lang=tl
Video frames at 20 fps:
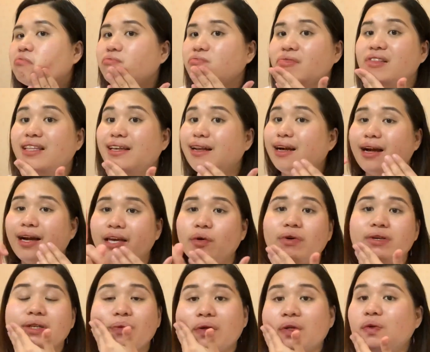Talaga kaya huwag
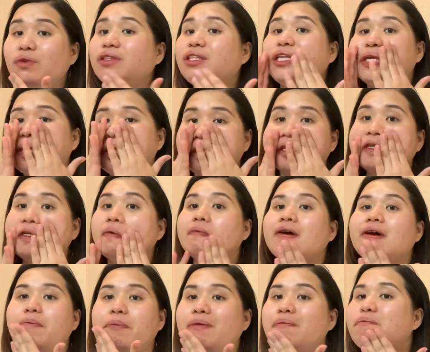na huwag yung tinitris yung mga
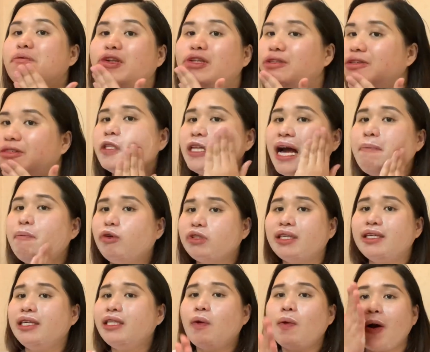pimples niya. Tapos, ang
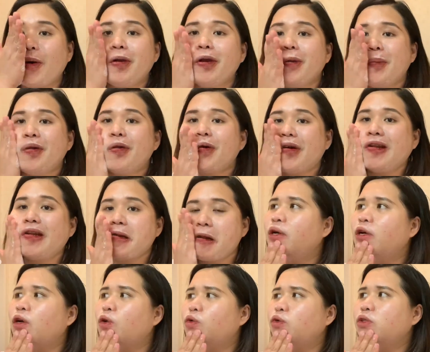ginawa ko naman nun,
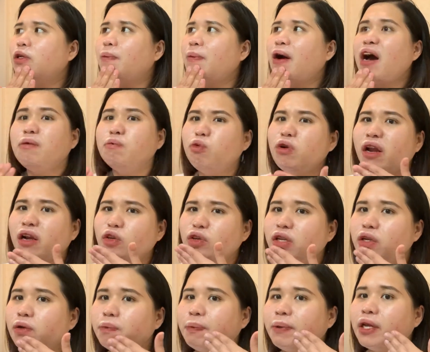kung sa mga albularyo,
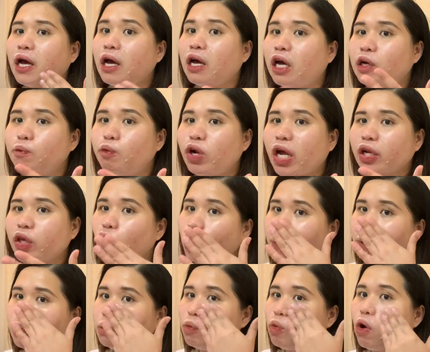pina-albularyo ko pa
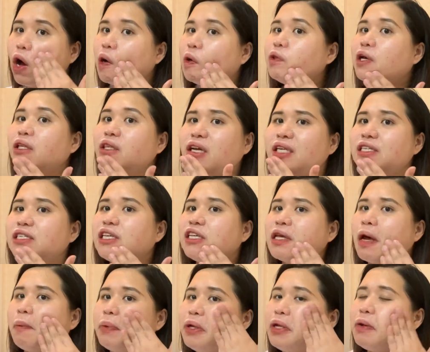itong mukha ko. Sinasabi
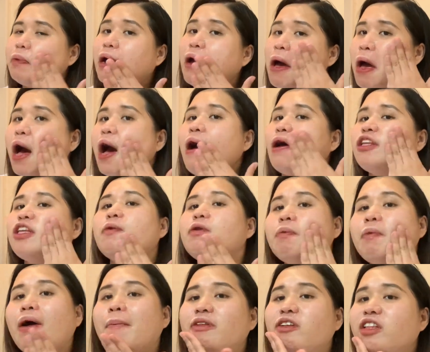nila na, ah, daw ah, ng
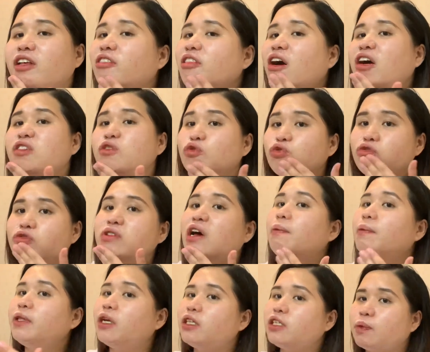mga matanda, kasi uso yun sa
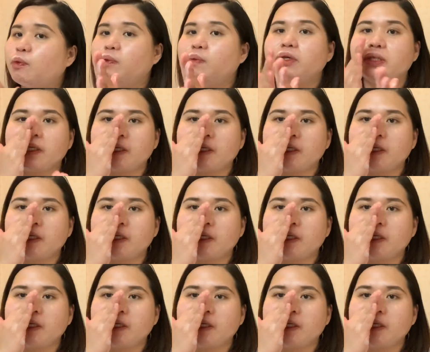amin dati sa probinsya.